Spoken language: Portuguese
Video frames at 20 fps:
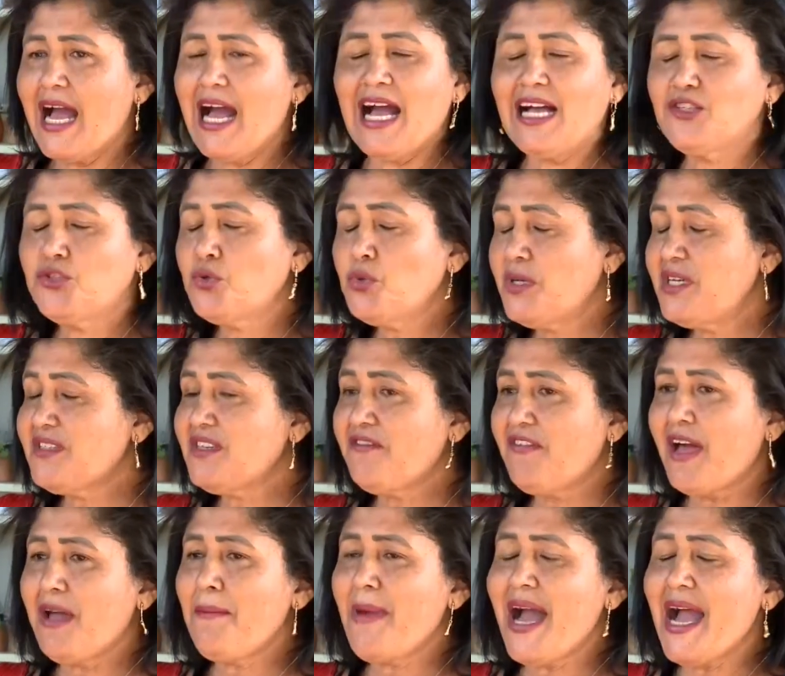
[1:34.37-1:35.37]
a juíza
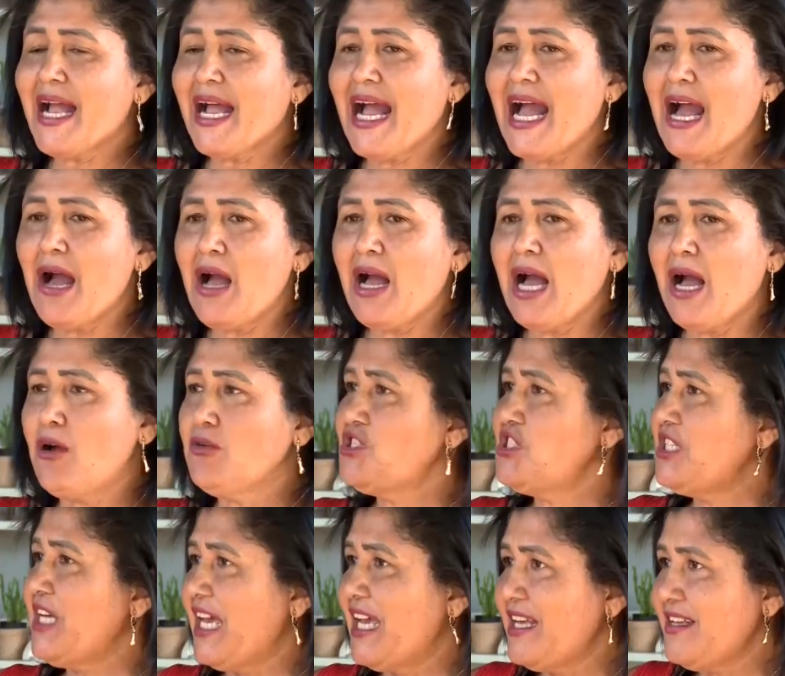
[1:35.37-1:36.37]
vai marcar a
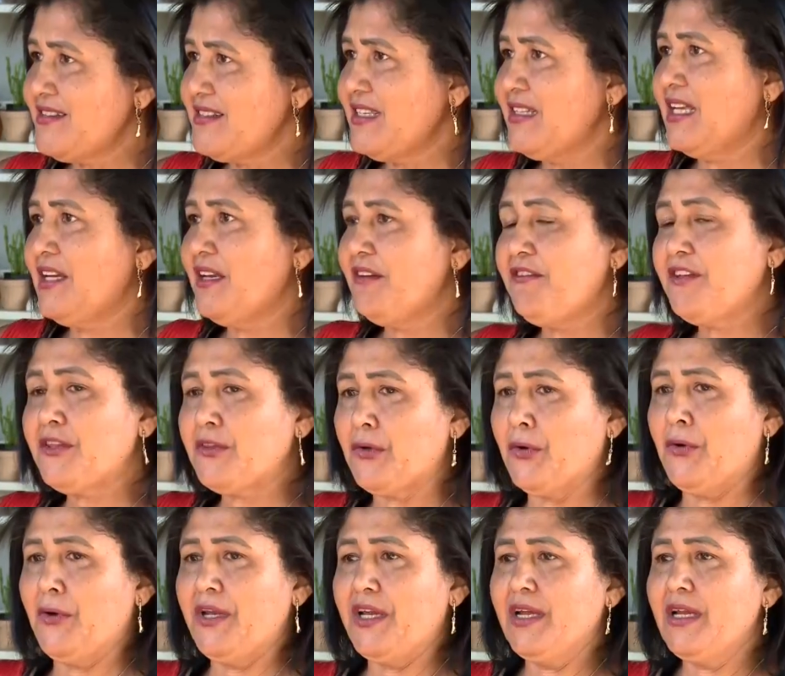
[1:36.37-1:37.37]
audiência da Ana
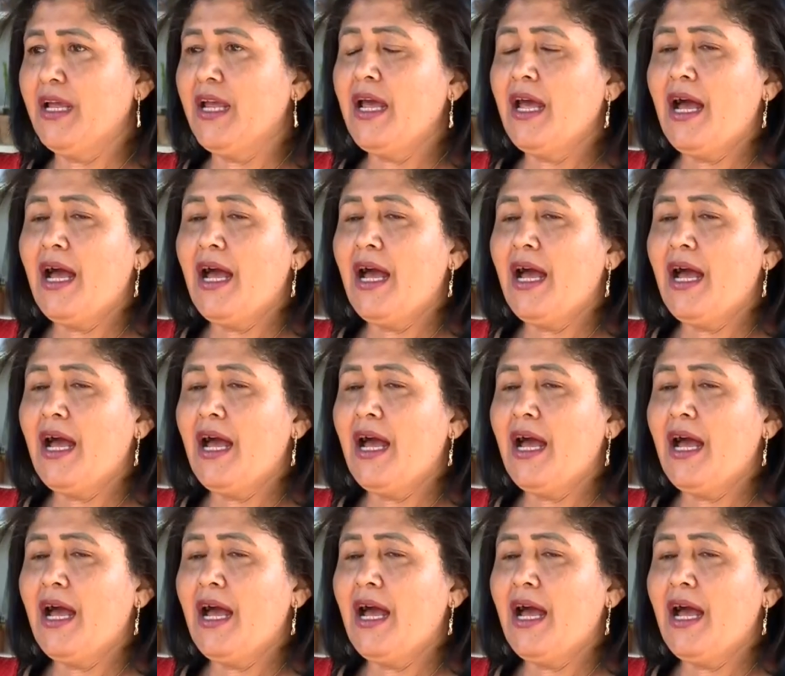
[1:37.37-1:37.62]
Vitória.